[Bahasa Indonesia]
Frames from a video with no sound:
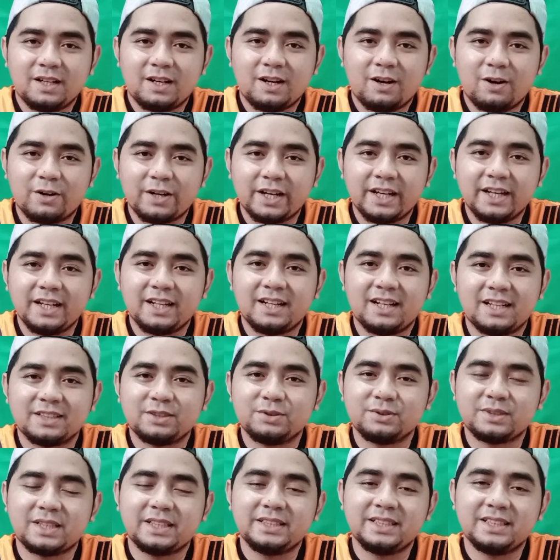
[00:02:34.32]
Oke,
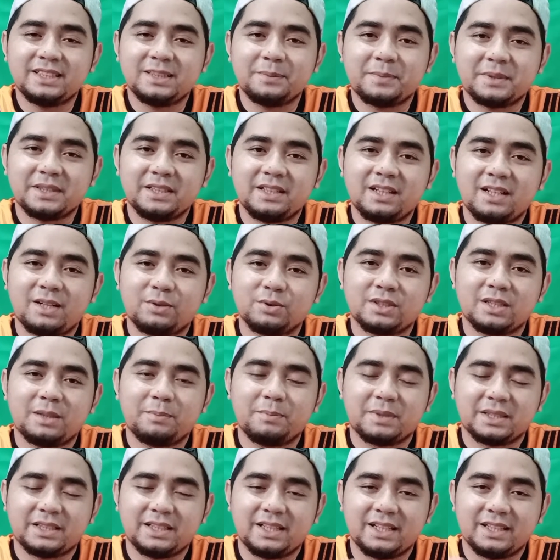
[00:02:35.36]
langsung saja sepertinya nggak usah
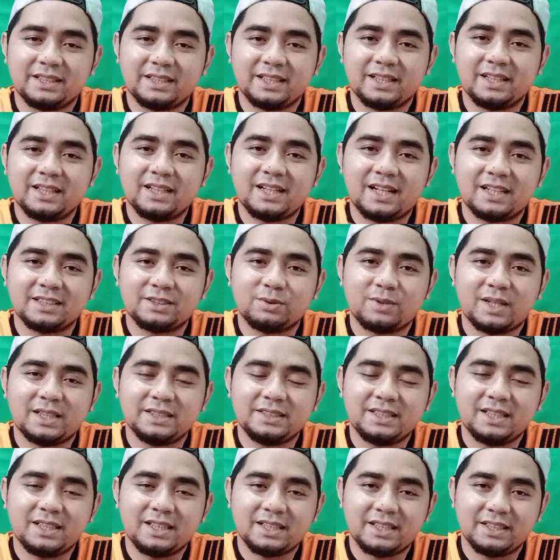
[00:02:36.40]
bertele-tele, langsung
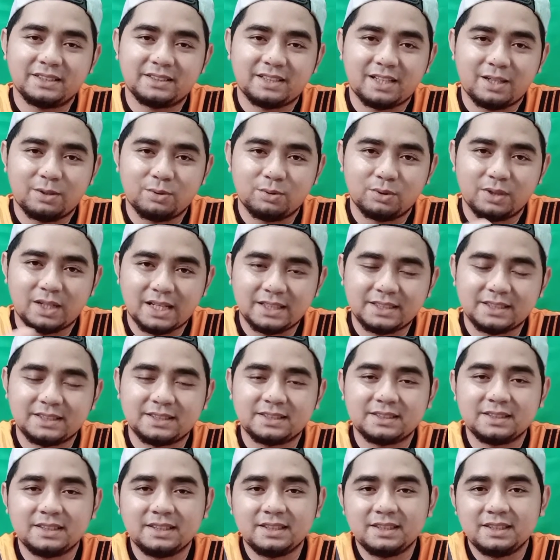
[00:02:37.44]
aja kita
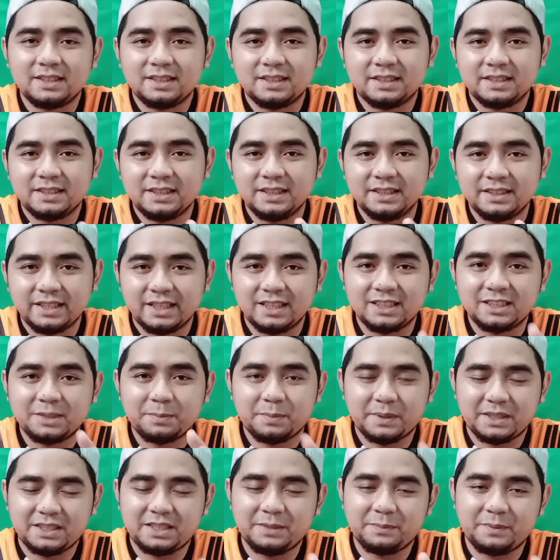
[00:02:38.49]
ulas detail
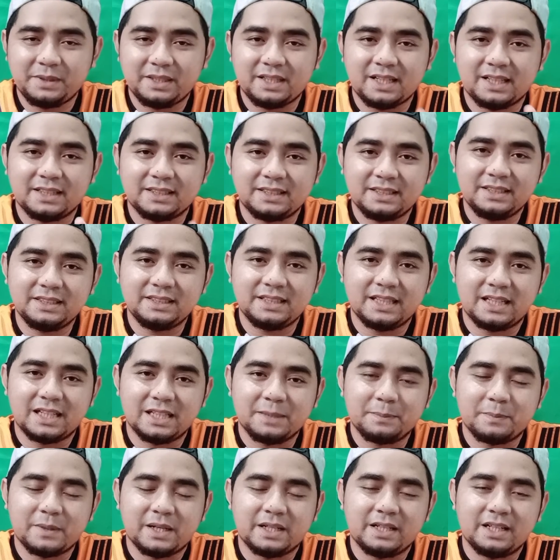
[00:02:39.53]
spesifikasi
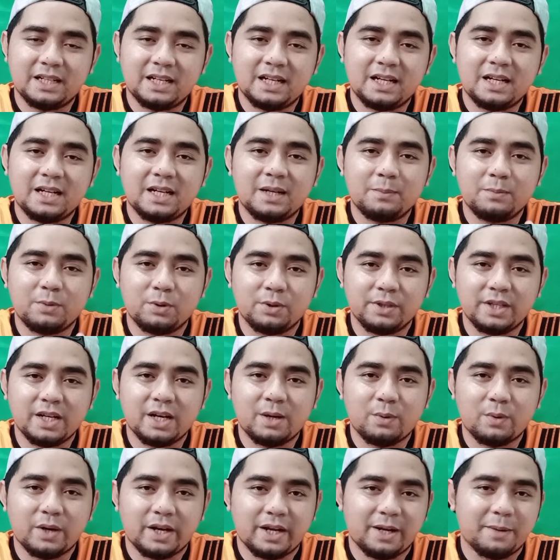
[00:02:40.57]
daripada Boya
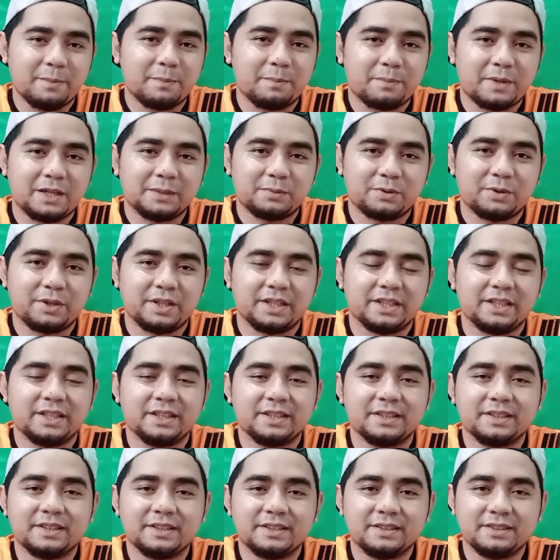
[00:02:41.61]
WM4 Pro ini.
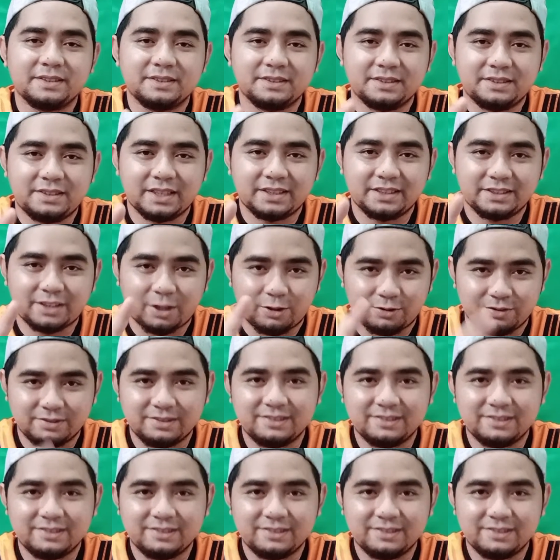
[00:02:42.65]
Check this out.